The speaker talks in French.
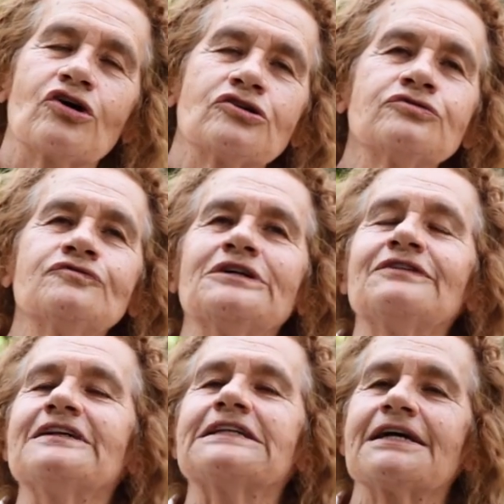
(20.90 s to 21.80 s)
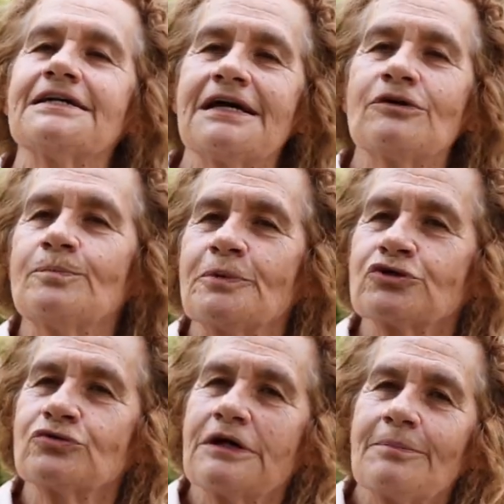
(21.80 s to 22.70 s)
quand on veut être vétérinaire, on
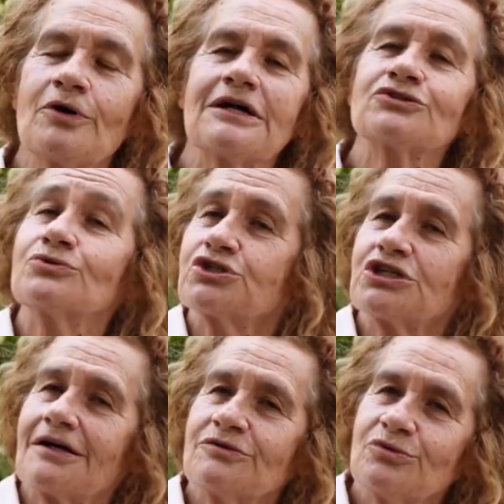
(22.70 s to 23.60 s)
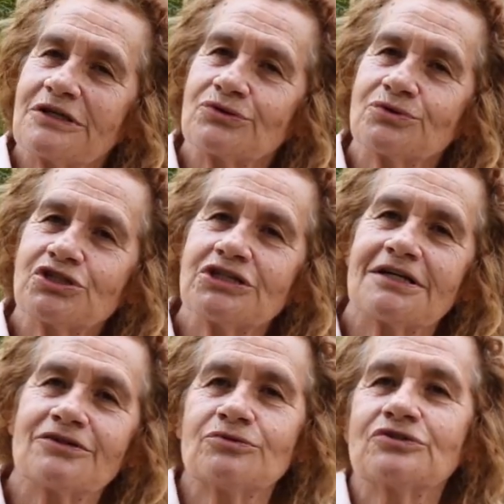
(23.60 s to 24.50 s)
pense tout d'abord à son chat ou à son
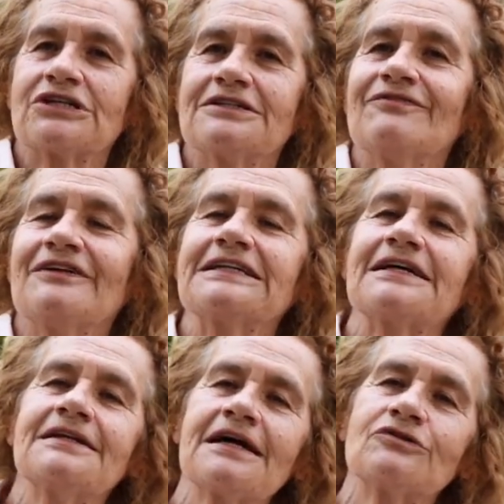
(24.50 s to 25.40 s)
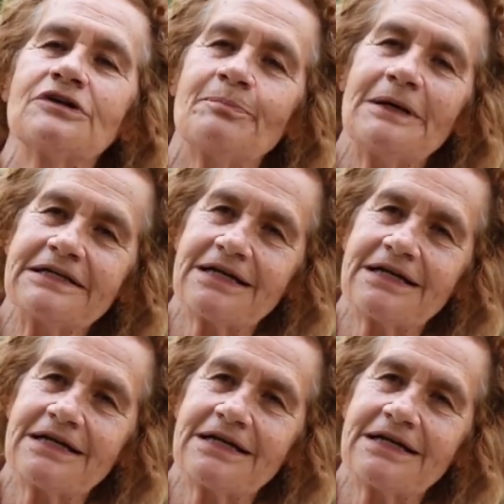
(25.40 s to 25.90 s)
chien. Donc, ça, les vétérinaires qu'on appelle